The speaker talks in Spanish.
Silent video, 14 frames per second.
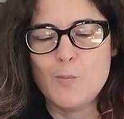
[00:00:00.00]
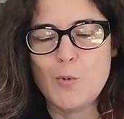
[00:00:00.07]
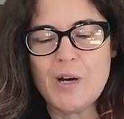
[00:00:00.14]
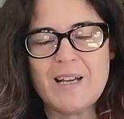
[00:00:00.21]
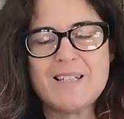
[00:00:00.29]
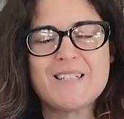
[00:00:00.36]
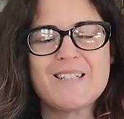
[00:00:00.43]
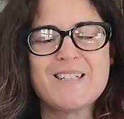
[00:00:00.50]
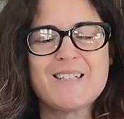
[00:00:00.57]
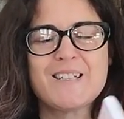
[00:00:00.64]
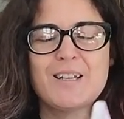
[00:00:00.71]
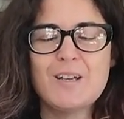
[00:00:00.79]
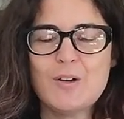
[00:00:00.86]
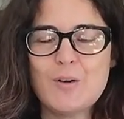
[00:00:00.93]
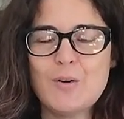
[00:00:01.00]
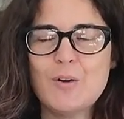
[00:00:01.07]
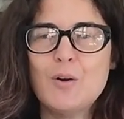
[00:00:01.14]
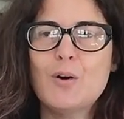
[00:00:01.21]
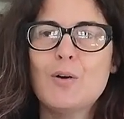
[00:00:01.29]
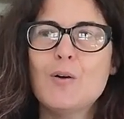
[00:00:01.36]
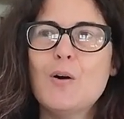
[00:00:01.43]
Buenas.
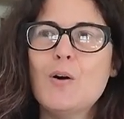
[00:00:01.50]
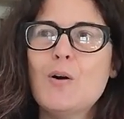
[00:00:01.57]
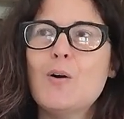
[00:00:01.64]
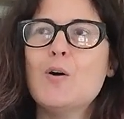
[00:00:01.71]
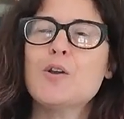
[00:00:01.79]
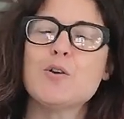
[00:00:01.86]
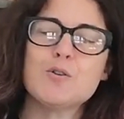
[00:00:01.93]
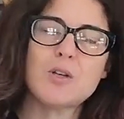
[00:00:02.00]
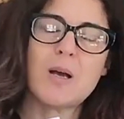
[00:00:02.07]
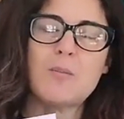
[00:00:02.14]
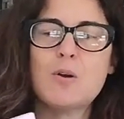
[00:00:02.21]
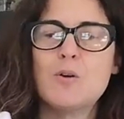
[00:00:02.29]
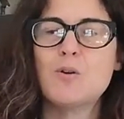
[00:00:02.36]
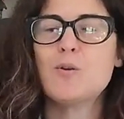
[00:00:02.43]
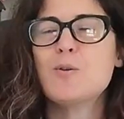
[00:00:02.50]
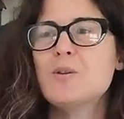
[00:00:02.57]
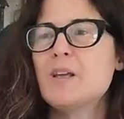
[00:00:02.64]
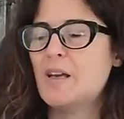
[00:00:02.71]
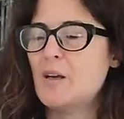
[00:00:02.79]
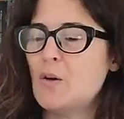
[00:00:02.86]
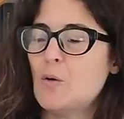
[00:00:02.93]
Hoy os hablo
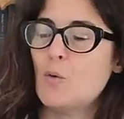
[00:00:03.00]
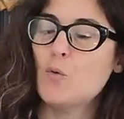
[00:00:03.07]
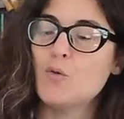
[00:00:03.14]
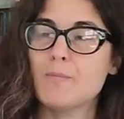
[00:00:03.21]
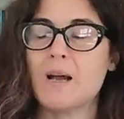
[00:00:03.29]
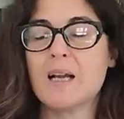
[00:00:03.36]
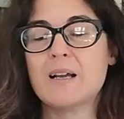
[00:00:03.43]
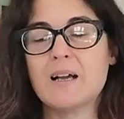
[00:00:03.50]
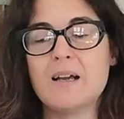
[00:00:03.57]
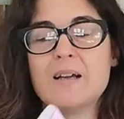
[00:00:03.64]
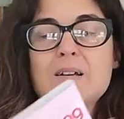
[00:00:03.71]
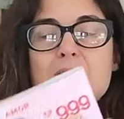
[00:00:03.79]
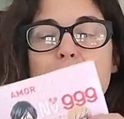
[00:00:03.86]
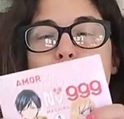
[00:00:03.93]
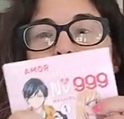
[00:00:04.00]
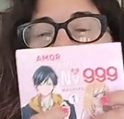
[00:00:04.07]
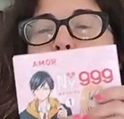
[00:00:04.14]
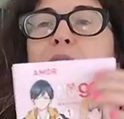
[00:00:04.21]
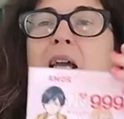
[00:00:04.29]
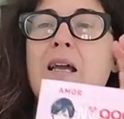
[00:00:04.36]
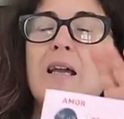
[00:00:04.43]
de un manga, soy
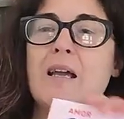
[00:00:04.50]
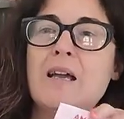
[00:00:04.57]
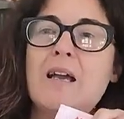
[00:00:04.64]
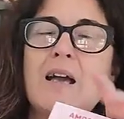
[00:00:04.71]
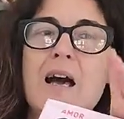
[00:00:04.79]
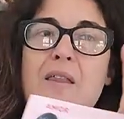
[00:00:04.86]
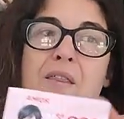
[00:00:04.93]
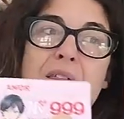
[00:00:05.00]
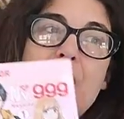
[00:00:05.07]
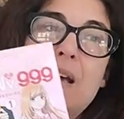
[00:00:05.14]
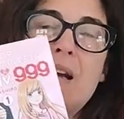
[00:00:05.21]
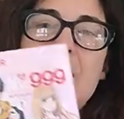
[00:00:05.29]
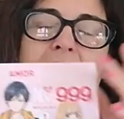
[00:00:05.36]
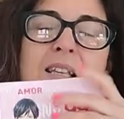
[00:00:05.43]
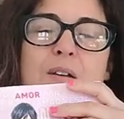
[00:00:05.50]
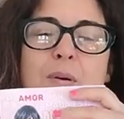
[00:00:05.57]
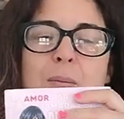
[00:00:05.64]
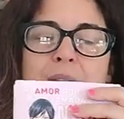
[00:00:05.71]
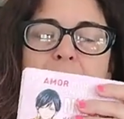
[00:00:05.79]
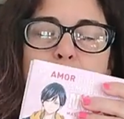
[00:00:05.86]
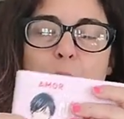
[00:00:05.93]
yo, que hace
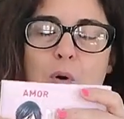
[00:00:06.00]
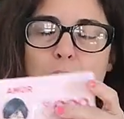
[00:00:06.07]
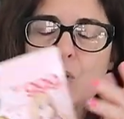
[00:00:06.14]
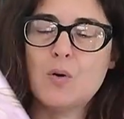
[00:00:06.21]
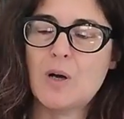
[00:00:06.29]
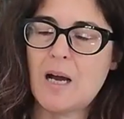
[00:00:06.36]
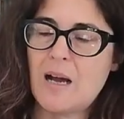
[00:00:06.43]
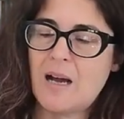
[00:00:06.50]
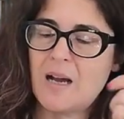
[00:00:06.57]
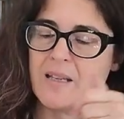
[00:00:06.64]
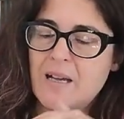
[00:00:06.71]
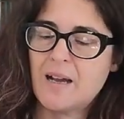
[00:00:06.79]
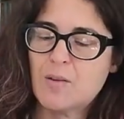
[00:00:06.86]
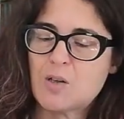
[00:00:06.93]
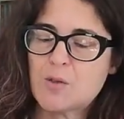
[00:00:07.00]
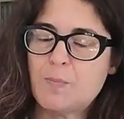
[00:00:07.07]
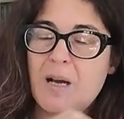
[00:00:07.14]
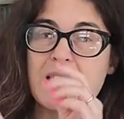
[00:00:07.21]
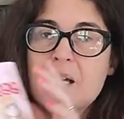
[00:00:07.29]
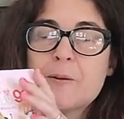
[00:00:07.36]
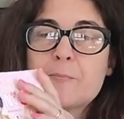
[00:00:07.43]
relativamente poco ha llegado a
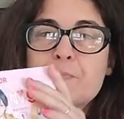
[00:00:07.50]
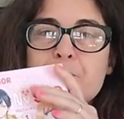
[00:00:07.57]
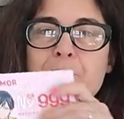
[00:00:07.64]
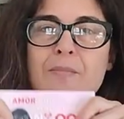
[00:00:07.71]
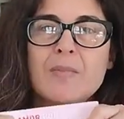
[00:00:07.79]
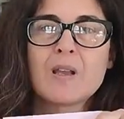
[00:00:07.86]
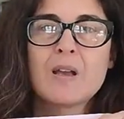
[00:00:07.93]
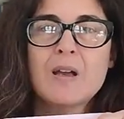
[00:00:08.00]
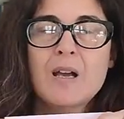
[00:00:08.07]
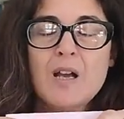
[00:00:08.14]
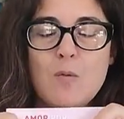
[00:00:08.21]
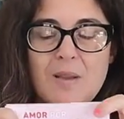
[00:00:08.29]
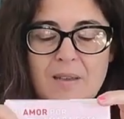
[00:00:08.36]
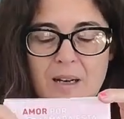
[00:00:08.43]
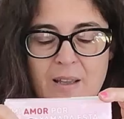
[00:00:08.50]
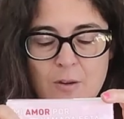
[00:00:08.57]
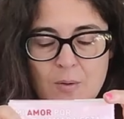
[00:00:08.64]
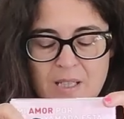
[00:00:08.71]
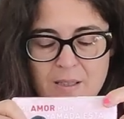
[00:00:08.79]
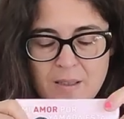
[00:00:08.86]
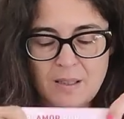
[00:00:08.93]
España. Lo ha traído
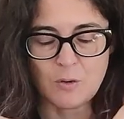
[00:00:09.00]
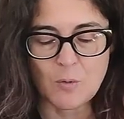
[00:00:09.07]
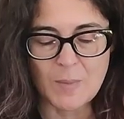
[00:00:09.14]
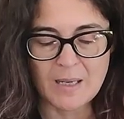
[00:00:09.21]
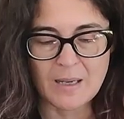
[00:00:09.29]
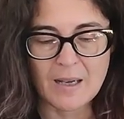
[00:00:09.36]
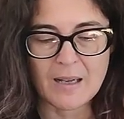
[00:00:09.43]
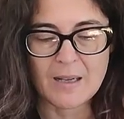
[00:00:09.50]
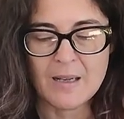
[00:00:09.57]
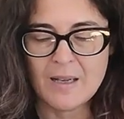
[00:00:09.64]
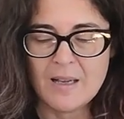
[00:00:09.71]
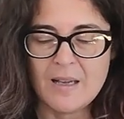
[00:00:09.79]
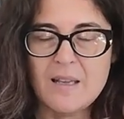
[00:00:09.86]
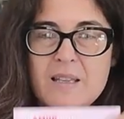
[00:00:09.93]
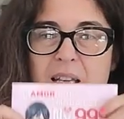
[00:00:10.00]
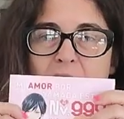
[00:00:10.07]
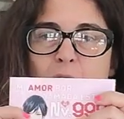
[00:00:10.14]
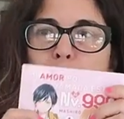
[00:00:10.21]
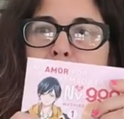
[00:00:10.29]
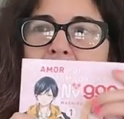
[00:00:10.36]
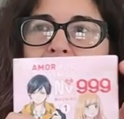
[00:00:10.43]
Distrito Manga y era
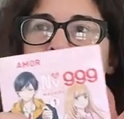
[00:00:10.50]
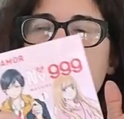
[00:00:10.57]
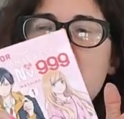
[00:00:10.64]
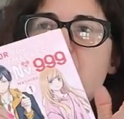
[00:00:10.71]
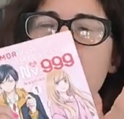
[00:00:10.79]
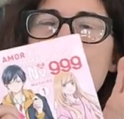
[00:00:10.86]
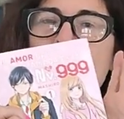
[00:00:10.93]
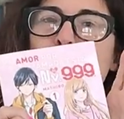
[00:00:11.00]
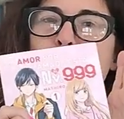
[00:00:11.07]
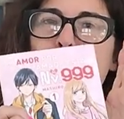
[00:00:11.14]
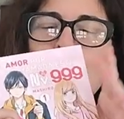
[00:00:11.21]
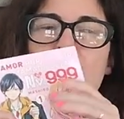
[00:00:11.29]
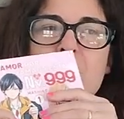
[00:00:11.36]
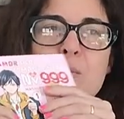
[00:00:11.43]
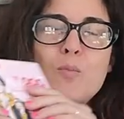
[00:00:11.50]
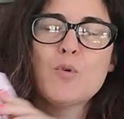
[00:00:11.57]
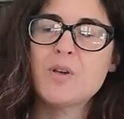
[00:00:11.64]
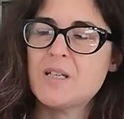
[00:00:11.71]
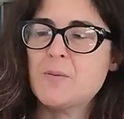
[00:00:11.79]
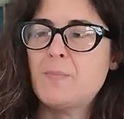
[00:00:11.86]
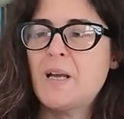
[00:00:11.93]
un manga muy, muy,
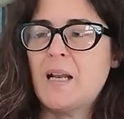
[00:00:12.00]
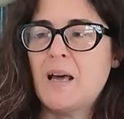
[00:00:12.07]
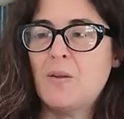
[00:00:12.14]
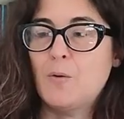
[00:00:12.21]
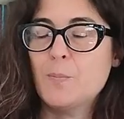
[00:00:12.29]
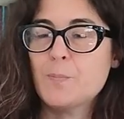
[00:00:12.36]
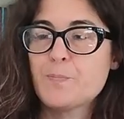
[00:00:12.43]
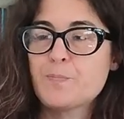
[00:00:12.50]
muy esperado.